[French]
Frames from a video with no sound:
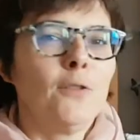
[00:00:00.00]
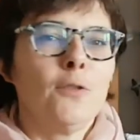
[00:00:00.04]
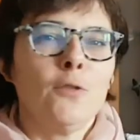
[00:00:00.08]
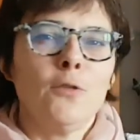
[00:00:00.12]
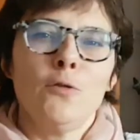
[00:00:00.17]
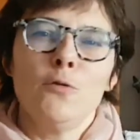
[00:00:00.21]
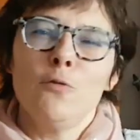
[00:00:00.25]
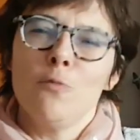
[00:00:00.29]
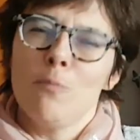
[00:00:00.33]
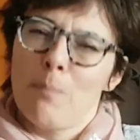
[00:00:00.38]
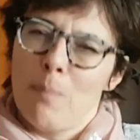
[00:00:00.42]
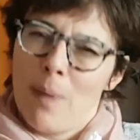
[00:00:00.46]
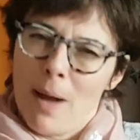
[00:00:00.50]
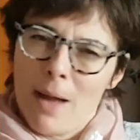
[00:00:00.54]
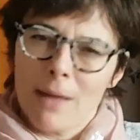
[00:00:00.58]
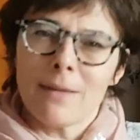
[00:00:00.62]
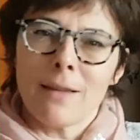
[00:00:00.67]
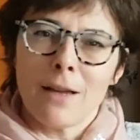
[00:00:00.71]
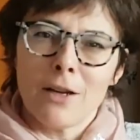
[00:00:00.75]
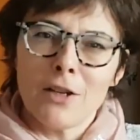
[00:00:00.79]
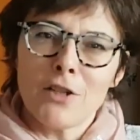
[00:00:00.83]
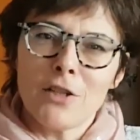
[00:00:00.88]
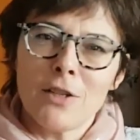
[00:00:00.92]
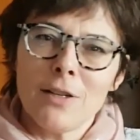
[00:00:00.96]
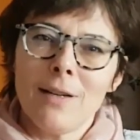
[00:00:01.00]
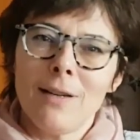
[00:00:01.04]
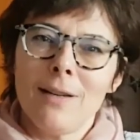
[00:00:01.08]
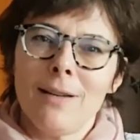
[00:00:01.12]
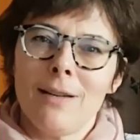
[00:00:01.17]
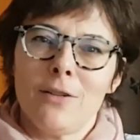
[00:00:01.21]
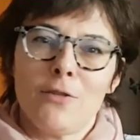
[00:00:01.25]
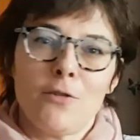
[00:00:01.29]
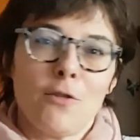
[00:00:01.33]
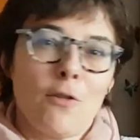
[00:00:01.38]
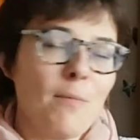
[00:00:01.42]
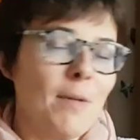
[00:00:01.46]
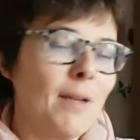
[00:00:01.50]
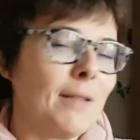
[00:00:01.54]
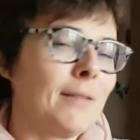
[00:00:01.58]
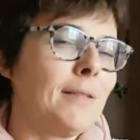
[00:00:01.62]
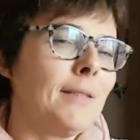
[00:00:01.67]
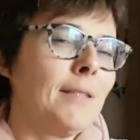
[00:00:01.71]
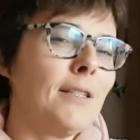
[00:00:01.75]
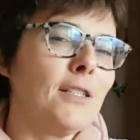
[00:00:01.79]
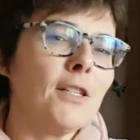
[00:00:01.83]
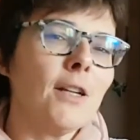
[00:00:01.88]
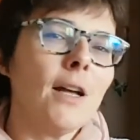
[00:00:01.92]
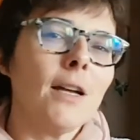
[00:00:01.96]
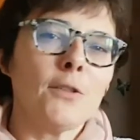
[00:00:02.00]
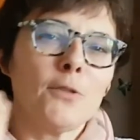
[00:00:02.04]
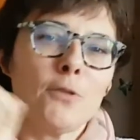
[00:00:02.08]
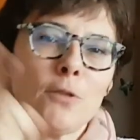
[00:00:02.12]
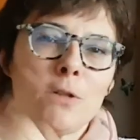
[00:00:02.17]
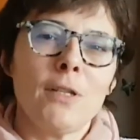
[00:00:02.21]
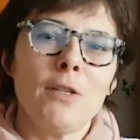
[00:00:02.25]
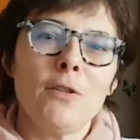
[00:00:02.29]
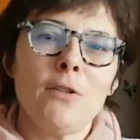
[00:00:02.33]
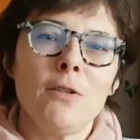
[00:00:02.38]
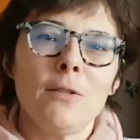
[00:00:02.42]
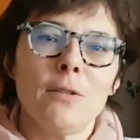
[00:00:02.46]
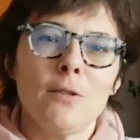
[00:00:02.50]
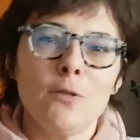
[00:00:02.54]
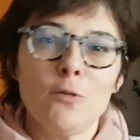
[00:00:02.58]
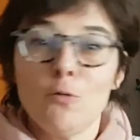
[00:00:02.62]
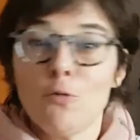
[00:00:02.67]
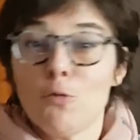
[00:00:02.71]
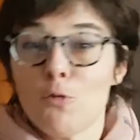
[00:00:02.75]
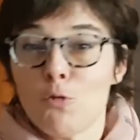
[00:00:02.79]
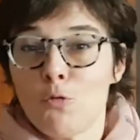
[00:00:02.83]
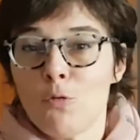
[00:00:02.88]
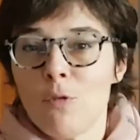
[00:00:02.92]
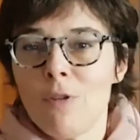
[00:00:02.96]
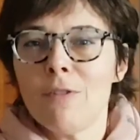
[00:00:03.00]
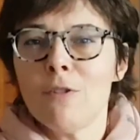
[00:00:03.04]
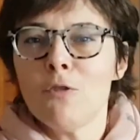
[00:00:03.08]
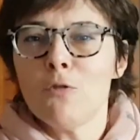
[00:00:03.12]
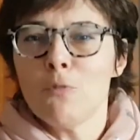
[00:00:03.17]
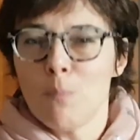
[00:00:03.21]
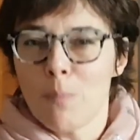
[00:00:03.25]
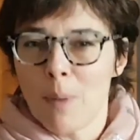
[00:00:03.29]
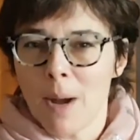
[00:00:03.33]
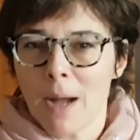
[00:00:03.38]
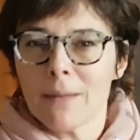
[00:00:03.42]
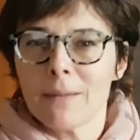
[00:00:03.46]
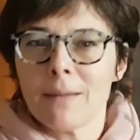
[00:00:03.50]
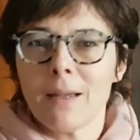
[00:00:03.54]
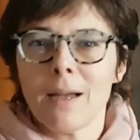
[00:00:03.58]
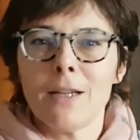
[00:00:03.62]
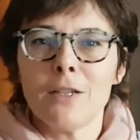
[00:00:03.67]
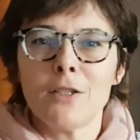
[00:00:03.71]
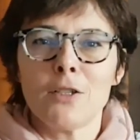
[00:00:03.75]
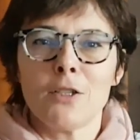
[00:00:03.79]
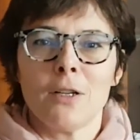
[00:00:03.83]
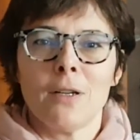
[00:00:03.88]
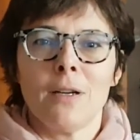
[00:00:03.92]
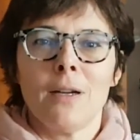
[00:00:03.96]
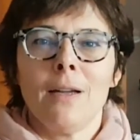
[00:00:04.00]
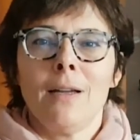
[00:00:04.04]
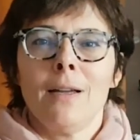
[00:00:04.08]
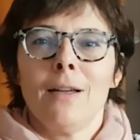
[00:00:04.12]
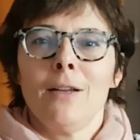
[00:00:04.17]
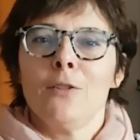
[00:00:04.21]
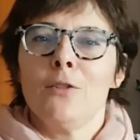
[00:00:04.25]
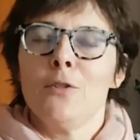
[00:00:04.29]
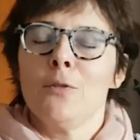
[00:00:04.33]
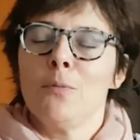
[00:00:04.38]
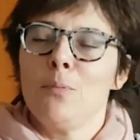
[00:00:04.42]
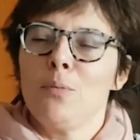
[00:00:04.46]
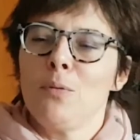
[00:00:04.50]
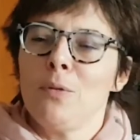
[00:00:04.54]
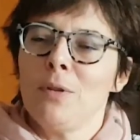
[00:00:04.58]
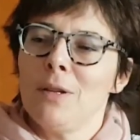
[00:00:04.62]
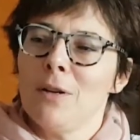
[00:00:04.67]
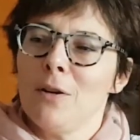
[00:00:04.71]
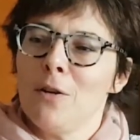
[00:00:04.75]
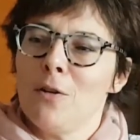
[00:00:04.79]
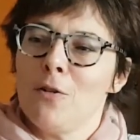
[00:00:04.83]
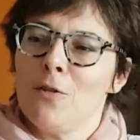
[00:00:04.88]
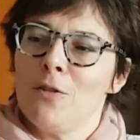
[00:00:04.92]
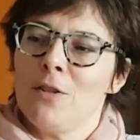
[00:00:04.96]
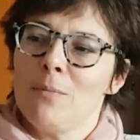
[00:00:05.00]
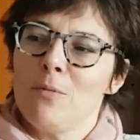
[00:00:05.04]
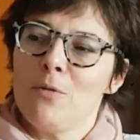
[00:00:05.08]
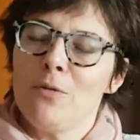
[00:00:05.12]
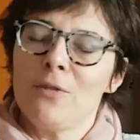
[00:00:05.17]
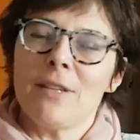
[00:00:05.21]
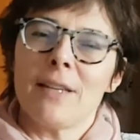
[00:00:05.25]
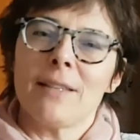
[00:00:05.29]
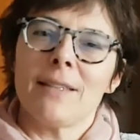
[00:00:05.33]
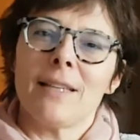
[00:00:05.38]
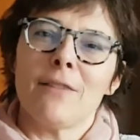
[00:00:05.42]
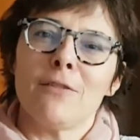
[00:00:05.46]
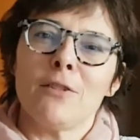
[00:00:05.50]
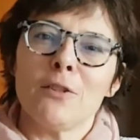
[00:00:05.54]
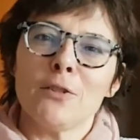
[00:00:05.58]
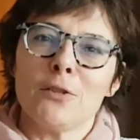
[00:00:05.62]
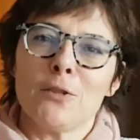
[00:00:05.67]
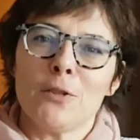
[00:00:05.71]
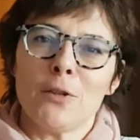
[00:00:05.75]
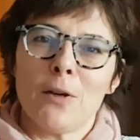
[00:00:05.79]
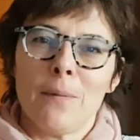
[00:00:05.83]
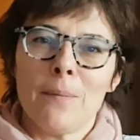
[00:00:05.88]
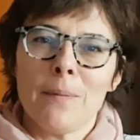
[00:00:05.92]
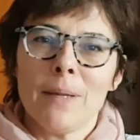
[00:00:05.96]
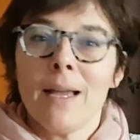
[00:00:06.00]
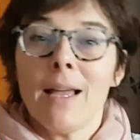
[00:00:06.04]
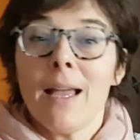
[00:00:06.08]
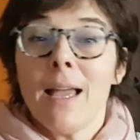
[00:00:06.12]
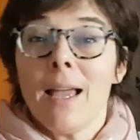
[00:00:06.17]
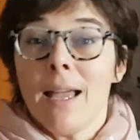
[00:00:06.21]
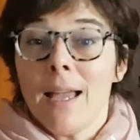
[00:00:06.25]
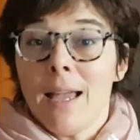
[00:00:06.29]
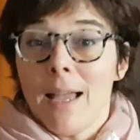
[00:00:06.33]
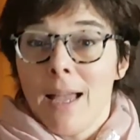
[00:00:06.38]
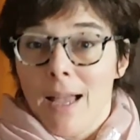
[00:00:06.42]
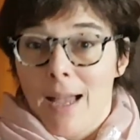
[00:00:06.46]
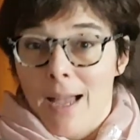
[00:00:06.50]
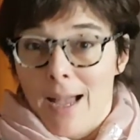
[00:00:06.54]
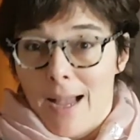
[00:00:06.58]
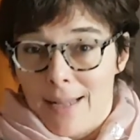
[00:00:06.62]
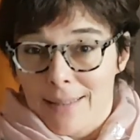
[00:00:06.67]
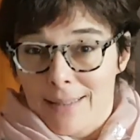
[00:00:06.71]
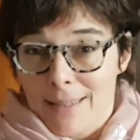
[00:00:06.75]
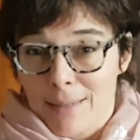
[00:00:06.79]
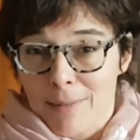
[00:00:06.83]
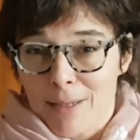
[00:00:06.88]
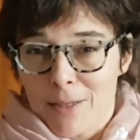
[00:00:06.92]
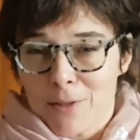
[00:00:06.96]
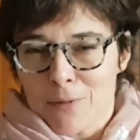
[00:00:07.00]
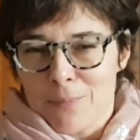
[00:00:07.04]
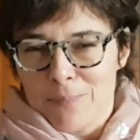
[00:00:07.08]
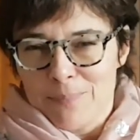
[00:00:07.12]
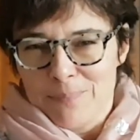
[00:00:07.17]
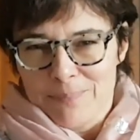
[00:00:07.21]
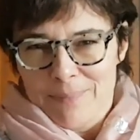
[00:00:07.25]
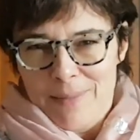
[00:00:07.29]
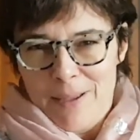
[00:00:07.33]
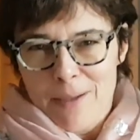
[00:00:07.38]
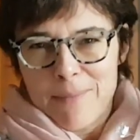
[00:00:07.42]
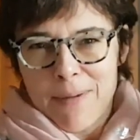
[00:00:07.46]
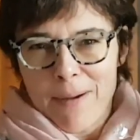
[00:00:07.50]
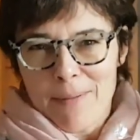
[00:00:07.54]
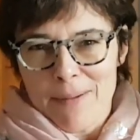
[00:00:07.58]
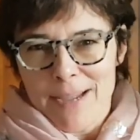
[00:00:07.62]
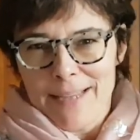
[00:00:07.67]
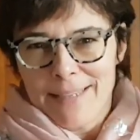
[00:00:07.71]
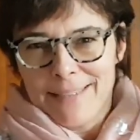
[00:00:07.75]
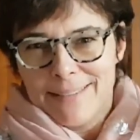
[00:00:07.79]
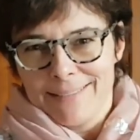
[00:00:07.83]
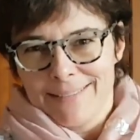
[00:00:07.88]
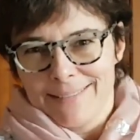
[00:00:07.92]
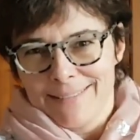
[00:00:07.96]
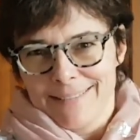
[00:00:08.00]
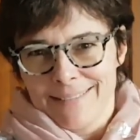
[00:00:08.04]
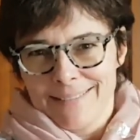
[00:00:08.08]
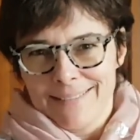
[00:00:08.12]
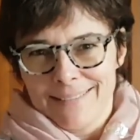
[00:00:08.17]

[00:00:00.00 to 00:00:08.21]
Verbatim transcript: de nous partager et je remercie déjà à ceux qui nous suivent et nous partagent depuis euh, le début de cette aventure. A très bientôt, bye bye.